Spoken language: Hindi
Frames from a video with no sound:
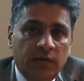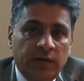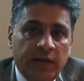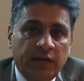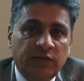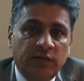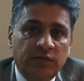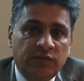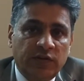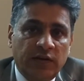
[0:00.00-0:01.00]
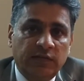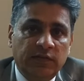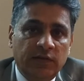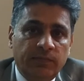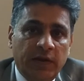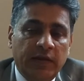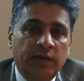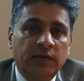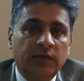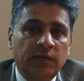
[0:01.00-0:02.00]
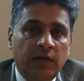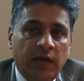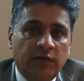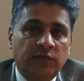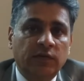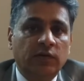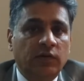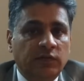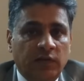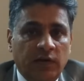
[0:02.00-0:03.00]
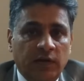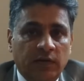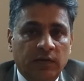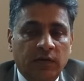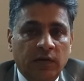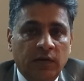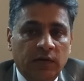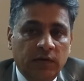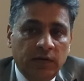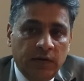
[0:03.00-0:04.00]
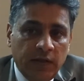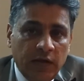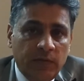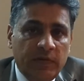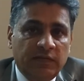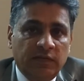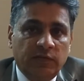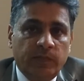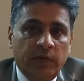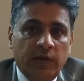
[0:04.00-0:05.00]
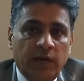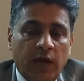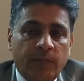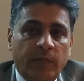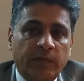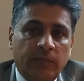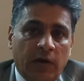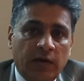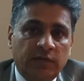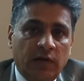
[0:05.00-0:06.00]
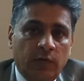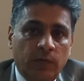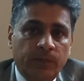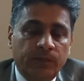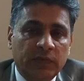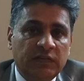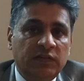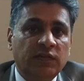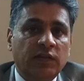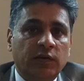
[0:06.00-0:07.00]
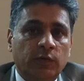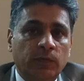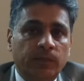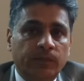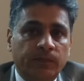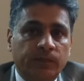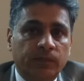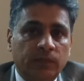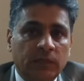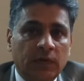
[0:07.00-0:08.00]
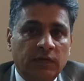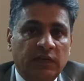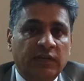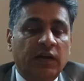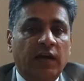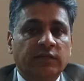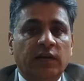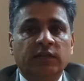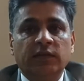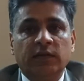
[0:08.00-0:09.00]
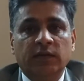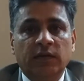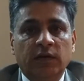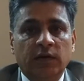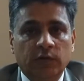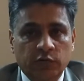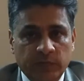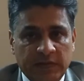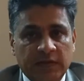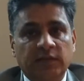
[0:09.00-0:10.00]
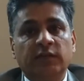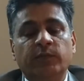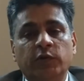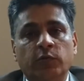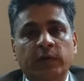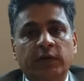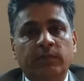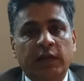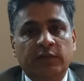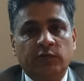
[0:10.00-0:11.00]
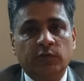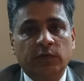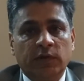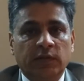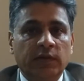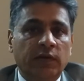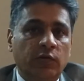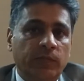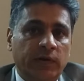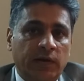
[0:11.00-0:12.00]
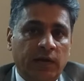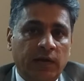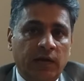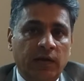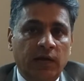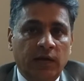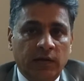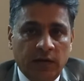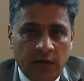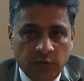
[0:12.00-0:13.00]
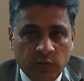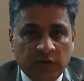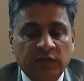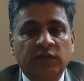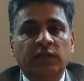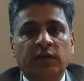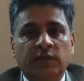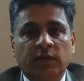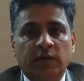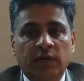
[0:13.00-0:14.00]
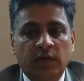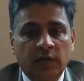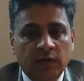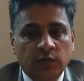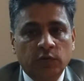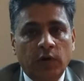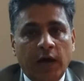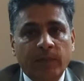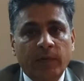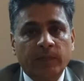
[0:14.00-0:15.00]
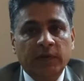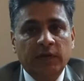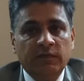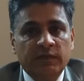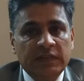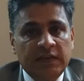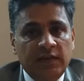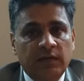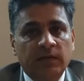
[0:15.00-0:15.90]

डायरेक्शन स्ट्रेटेजी प्लानिंग एक्शन और जर्निंग डेली बेसिस पे आप अपने मार्क्स लाओ शीशा देखो जैसे कार चलाते हैं उसमें देखते हैं स्पीडोमीटर माइलस्टोन कितने किलोमीटर रह गया नहा धो के शीशा देखते हैं तो आप अपनी विधि